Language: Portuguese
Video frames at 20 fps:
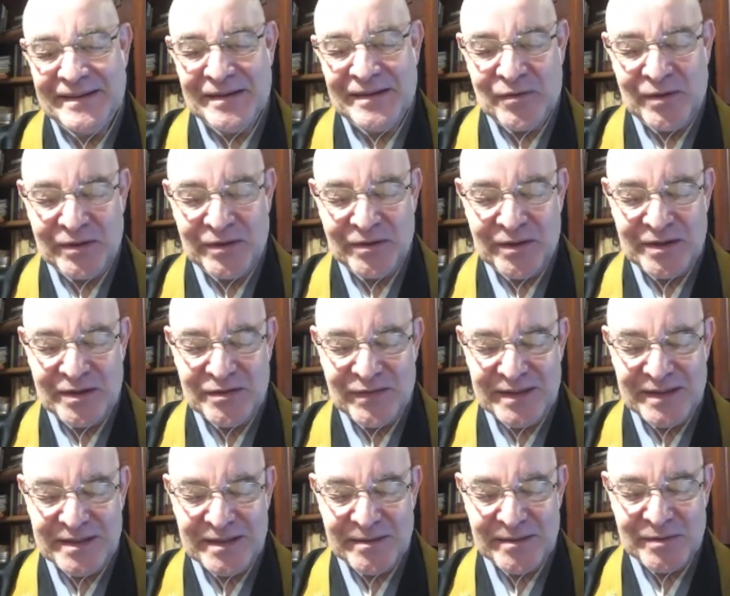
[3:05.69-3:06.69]
Quando nós
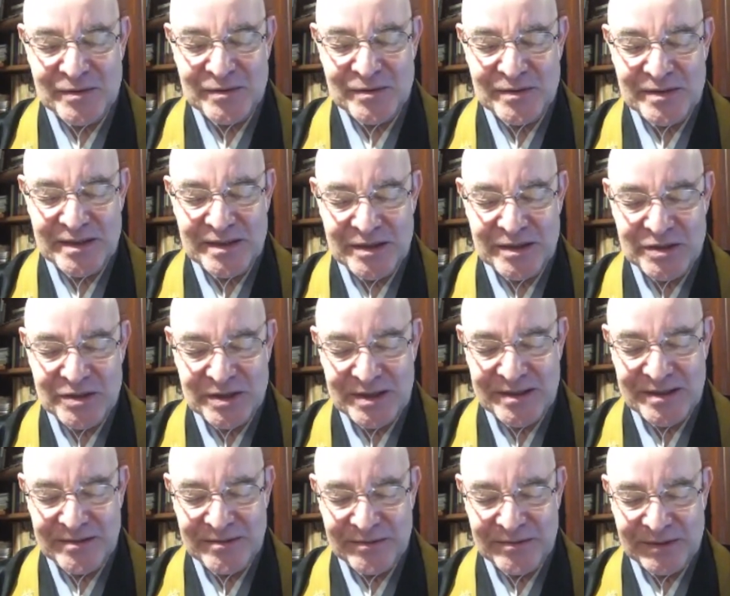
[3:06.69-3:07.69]
fazemos um
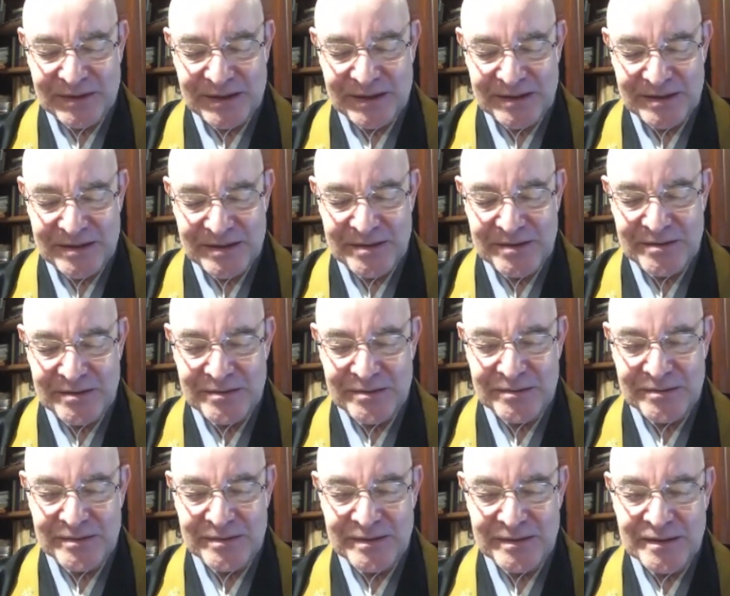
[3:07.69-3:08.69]
seixinho, um
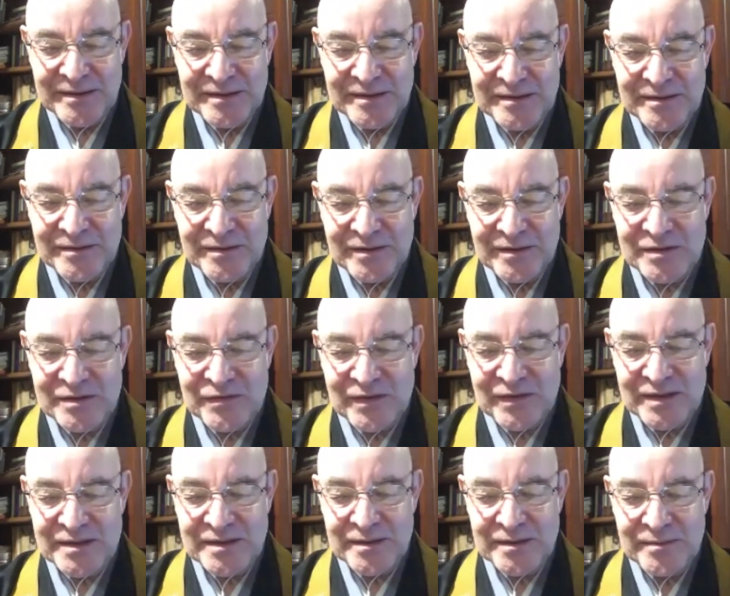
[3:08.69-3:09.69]
retiro, nós
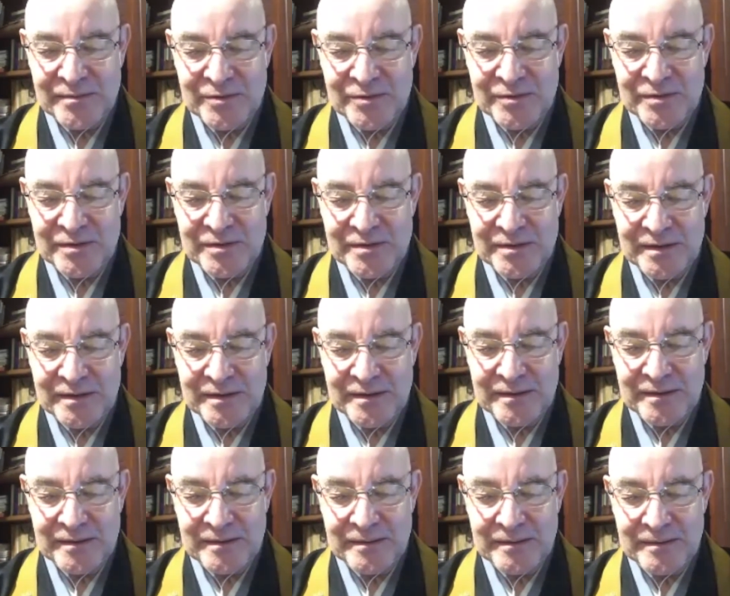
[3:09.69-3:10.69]
fazemos
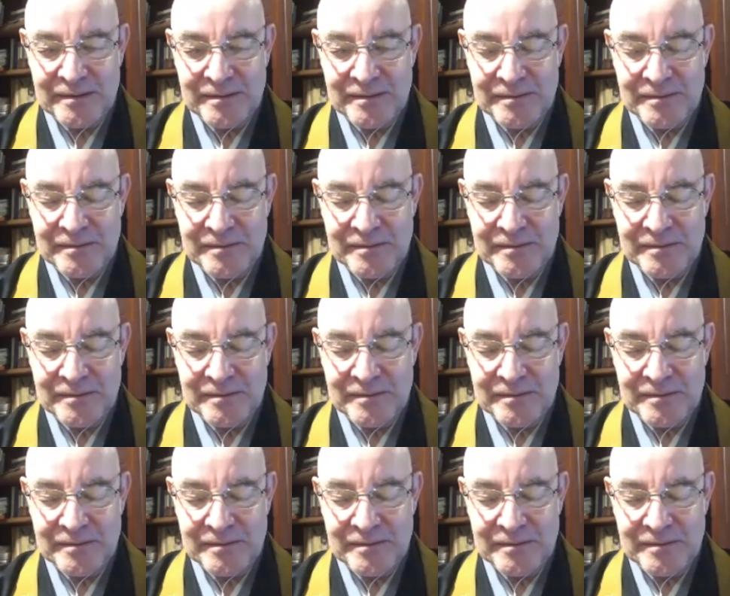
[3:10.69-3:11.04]
eh,